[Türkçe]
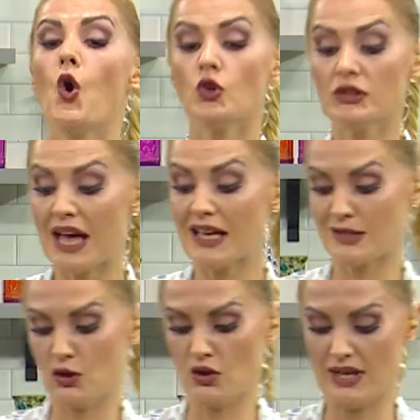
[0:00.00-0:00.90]
ondan
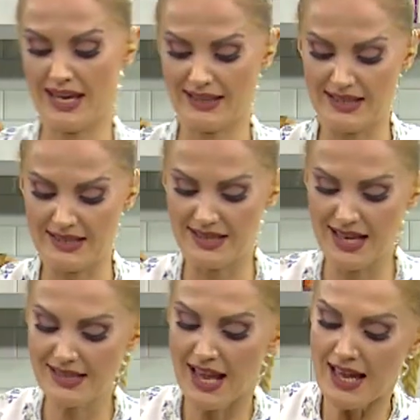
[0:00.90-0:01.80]
sonra
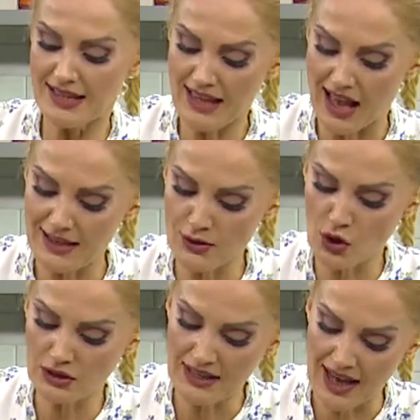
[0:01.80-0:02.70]
ekleyeceğiz. Taze
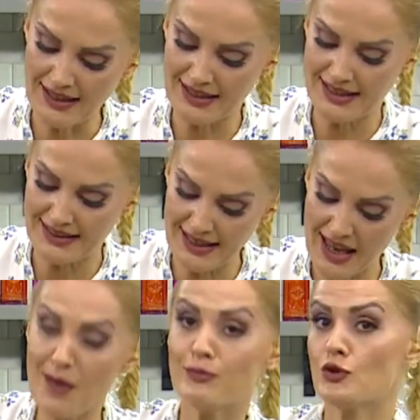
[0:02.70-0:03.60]
otlarla ilgili
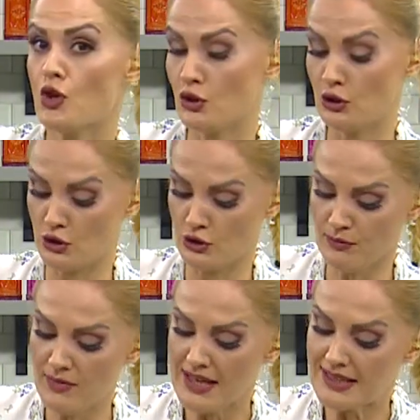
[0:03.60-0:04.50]
hep söylüyorum,